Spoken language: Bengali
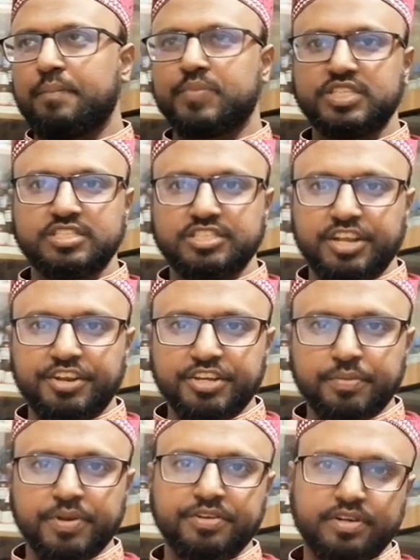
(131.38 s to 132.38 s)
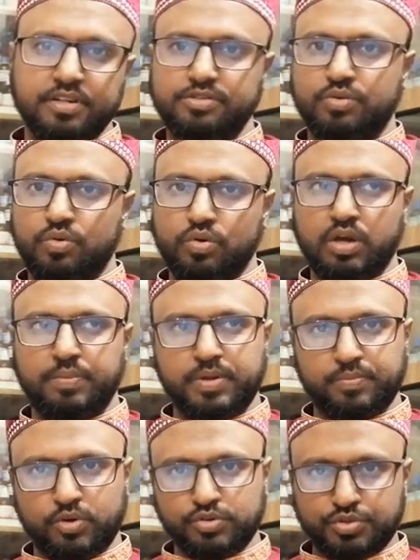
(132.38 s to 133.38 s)
আমরা যে জেনেটিক মেটেরিয়ালসগুলো আমরা
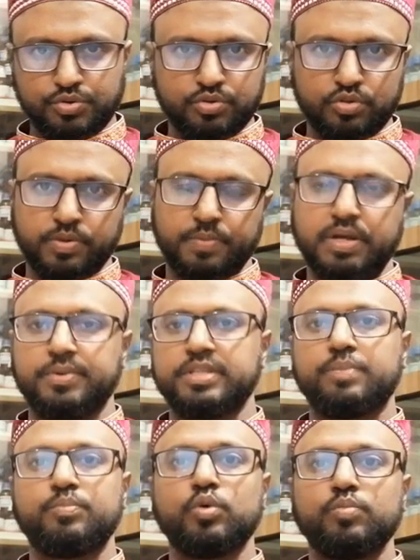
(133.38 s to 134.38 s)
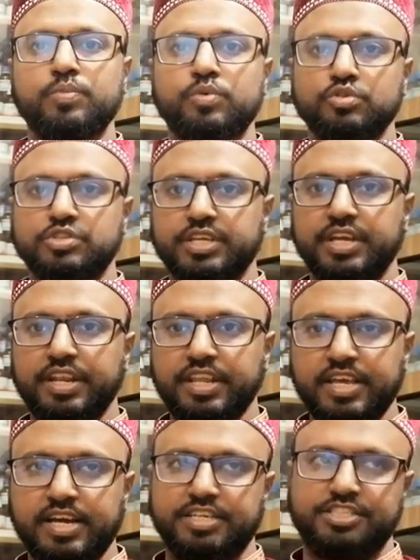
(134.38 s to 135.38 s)
বংশগতভাবে আমাদের পূর্বপুরুষ থেকে
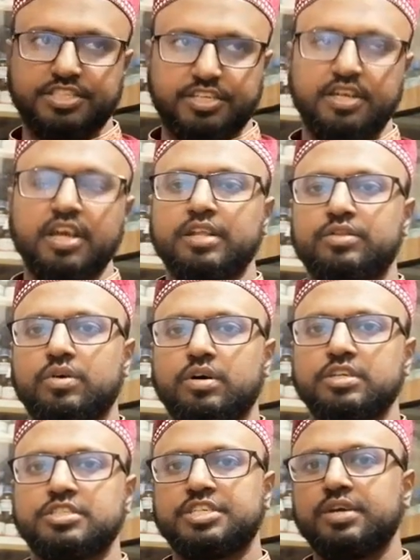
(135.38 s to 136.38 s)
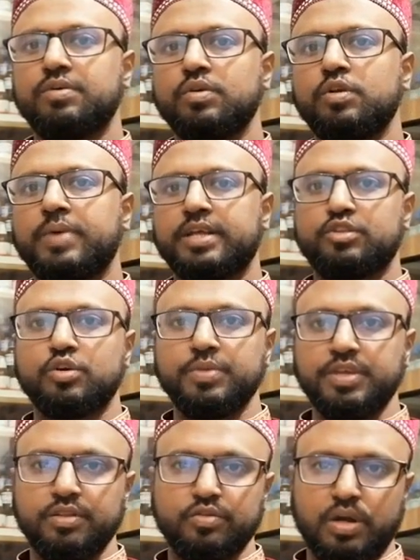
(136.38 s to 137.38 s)
নিয়ে আসি তো সেগুলোর
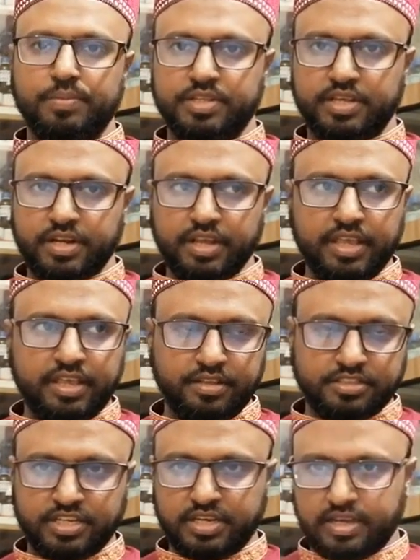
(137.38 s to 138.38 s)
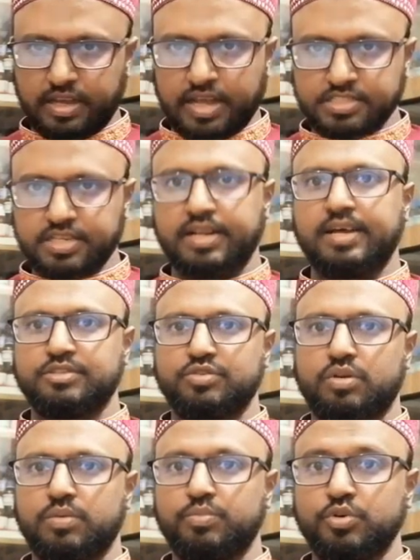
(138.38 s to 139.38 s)
মাধ্যমেই কিন্তু আমাদের এই যে আচার
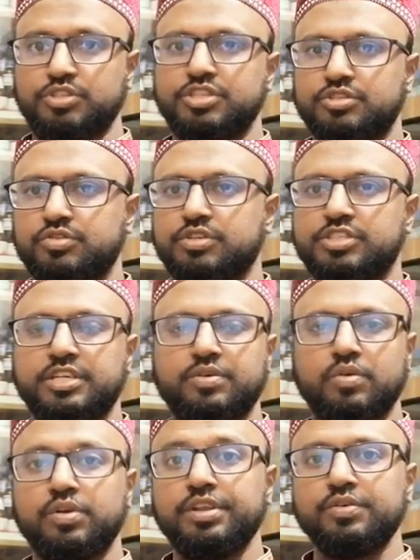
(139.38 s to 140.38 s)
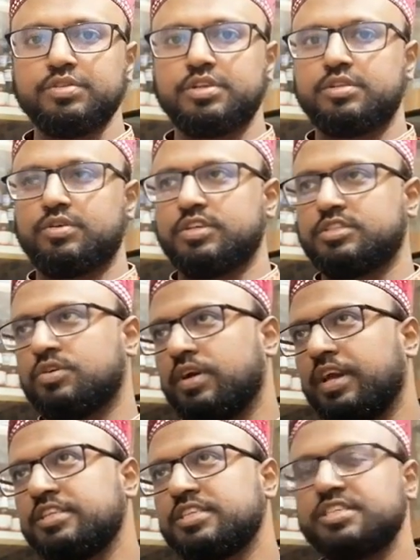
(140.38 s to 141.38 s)
আচরণ বৈশিষ্ট্য সেগুলো নিয়ন্ত্রিত হয় তো
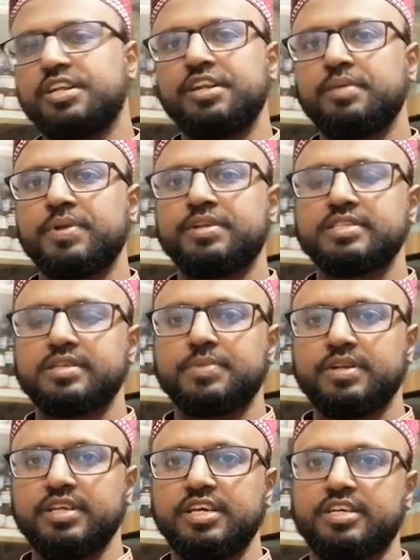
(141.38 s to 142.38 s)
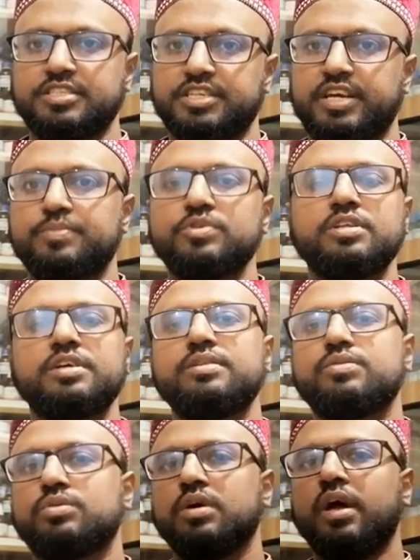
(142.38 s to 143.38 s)
এই যে জেনেটিক মেটেরিয়ালস আমরা নিয়ে আসি এর মধ্যে
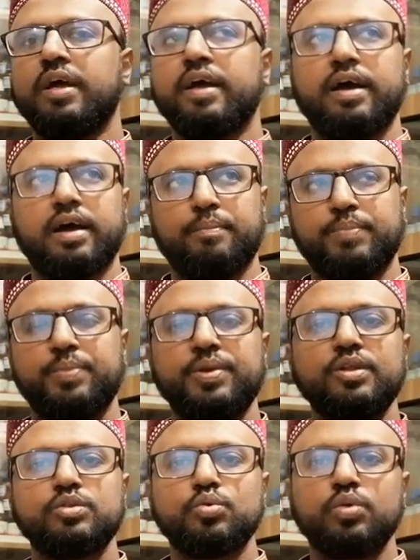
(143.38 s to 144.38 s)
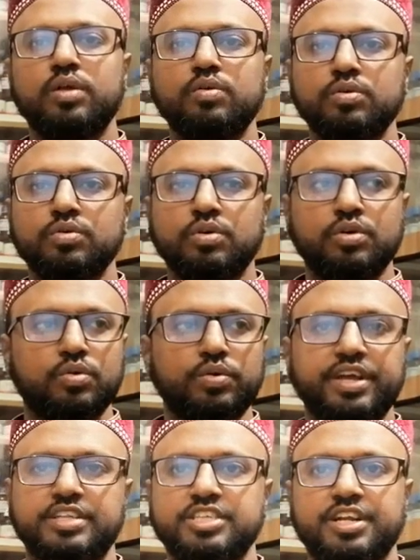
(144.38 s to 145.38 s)
কিন্তু বিভিন্ন দুরারোগ্য
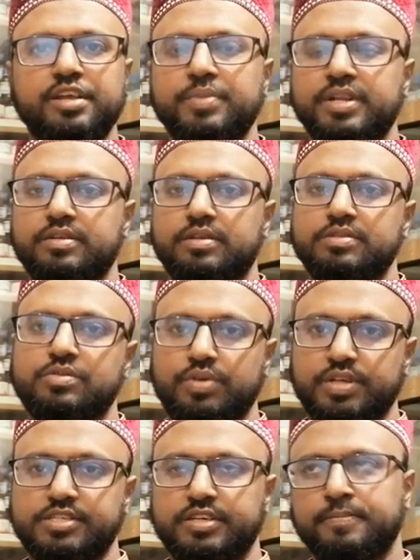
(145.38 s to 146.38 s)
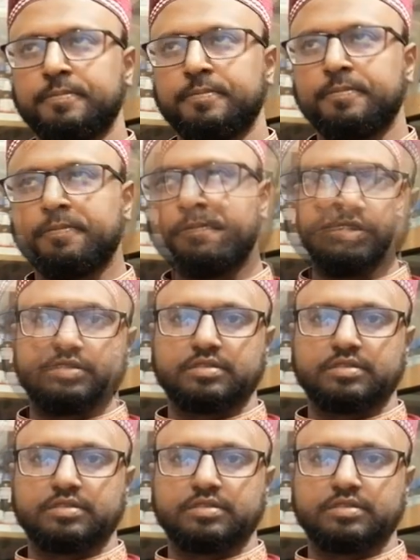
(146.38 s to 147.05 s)
রোগের জেনেটিক মেটেরিয়ালস রয়েছে এখন